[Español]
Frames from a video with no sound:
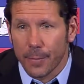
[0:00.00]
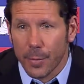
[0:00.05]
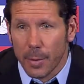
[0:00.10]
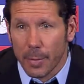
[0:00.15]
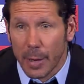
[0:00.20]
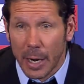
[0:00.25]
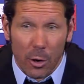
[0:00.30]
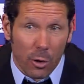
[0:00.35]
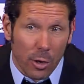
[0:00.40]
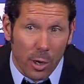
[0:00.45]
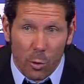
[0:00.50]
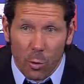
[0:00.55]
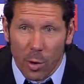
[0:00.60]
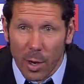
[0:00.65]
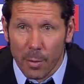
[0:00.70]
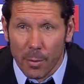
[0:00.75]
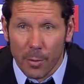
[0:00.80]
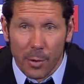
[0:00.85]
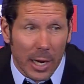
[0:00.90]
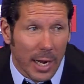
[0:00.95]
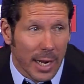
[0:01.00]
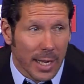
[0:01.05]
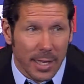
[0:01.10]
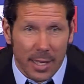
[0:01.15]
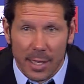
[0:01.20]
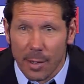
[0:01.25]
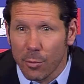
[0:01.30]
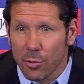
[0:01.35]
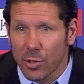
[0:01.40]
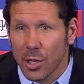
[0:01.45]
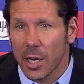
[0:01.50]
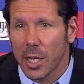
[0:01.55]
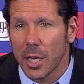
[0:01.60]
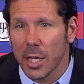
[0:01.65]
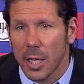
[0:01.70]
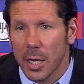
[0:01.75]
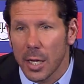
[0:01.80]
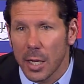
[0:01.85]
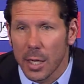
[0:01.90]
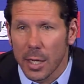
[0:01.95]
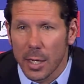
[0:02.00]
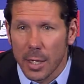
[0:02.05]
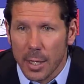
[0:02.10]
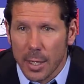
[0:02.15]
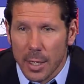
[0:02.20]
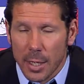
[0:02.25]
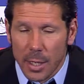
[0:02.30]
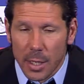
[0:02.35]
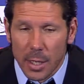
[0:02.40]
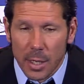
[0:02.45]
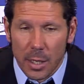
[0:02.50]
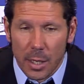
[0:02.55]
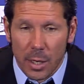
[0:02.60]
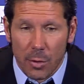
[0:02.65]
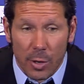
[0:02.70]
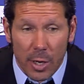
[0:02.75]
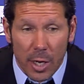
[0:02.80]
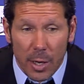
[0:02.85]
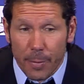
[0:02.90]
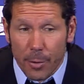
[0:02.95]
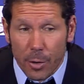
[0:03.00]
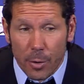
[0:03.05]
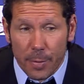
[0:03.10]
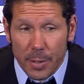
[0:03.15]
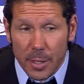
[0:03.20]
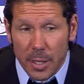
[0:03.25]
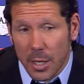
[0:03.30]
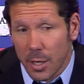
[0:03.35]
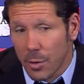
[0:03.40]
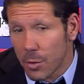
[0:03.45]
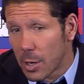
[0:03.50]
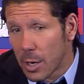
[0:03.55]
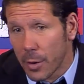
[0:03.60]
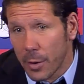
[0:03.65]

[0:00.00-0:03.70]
para los que jugamos, porque la gente está muy cerquita, y un equipo competitivo.